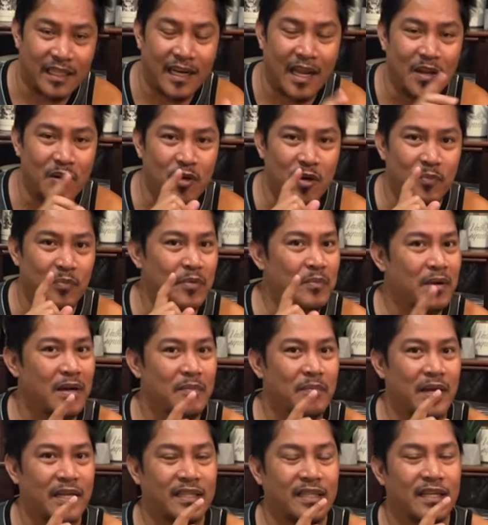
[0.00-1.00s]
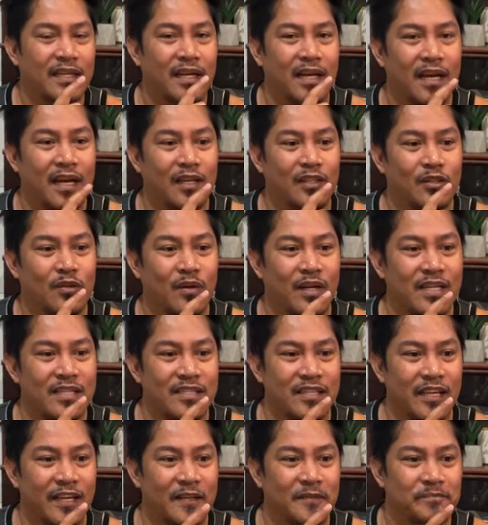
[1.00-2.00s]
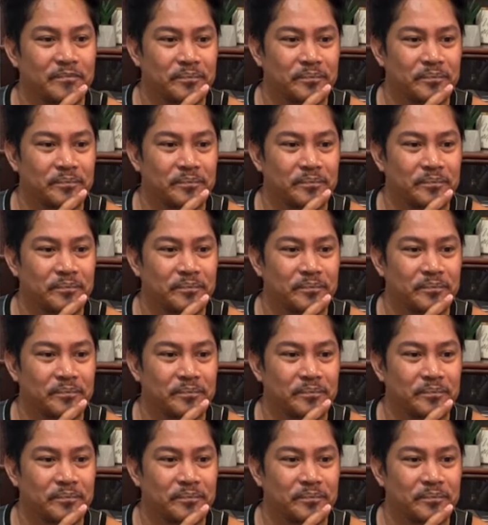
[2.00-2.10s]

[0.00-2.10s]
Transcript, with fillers: Lalo na po mga bata nakakatawa kasi